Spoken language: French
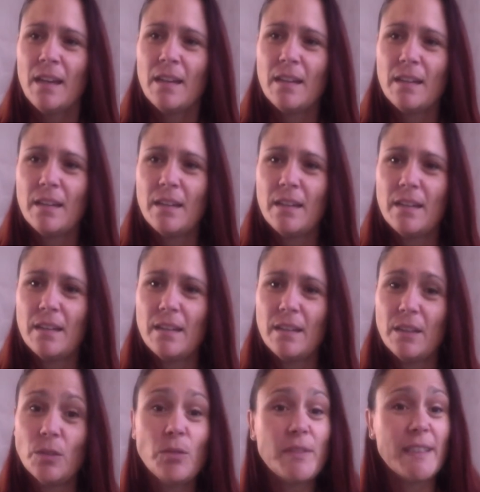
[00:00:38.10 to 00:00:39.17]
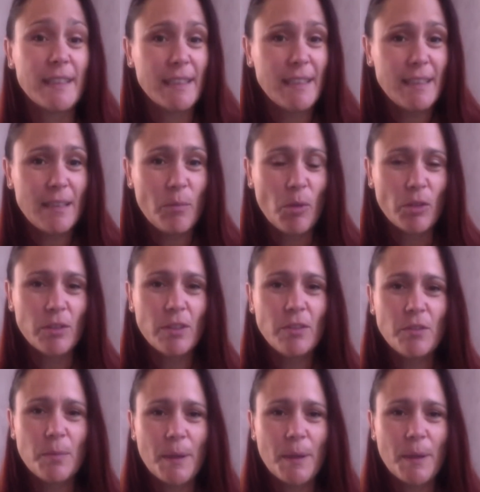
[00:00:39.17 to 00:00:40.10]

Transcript: Euh, donc c'est très important de